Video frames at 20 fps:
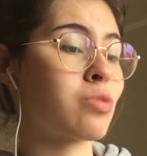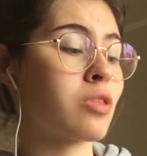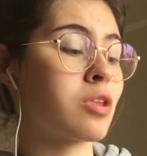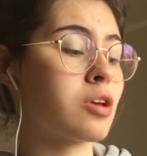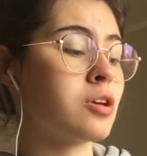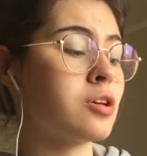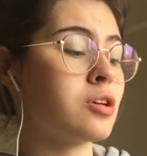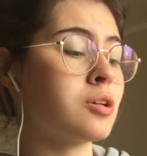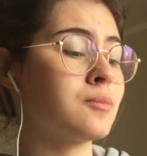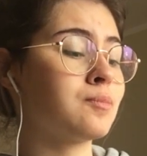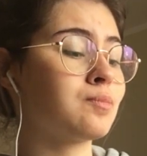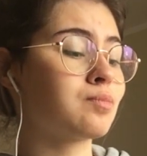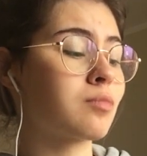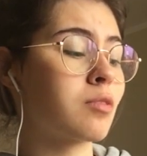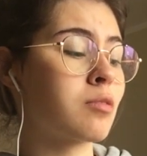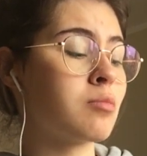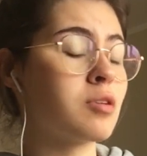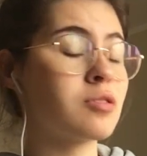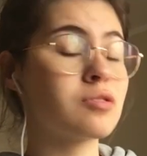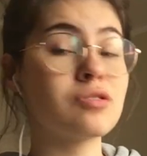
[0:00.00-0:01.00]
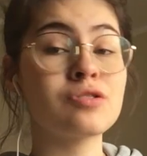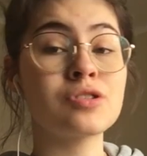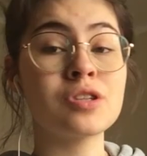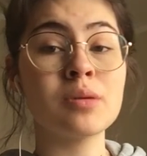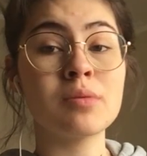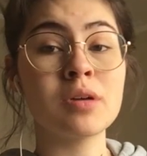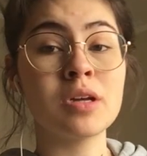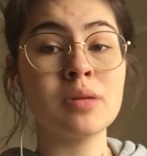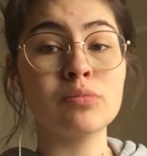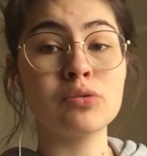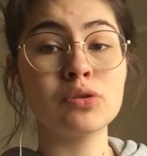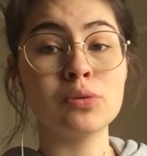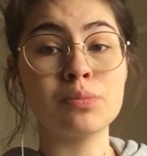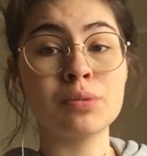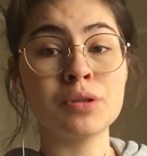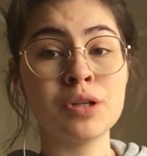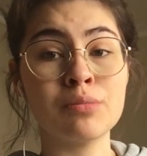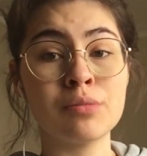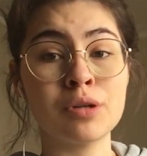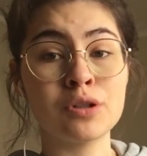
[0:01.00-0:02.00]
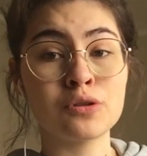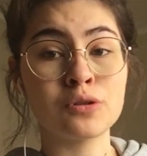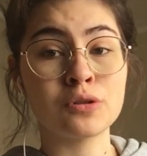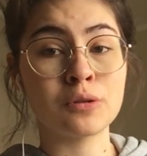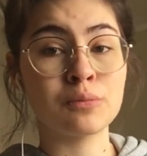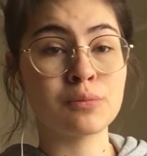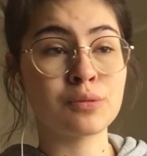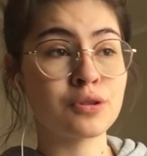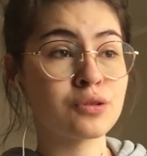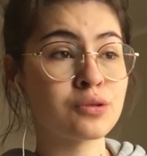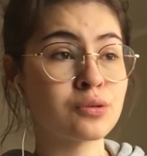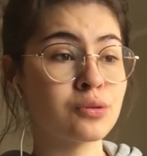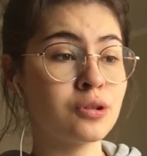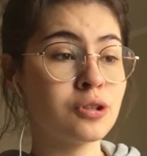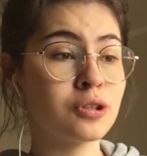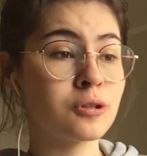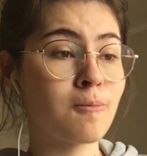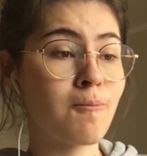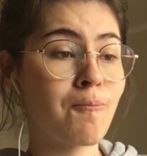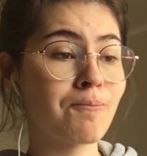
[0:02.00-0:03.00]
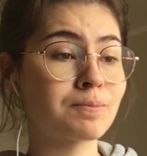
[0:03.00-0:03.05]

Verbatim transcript: И вместе с тем я не буду понимать, что там происходит.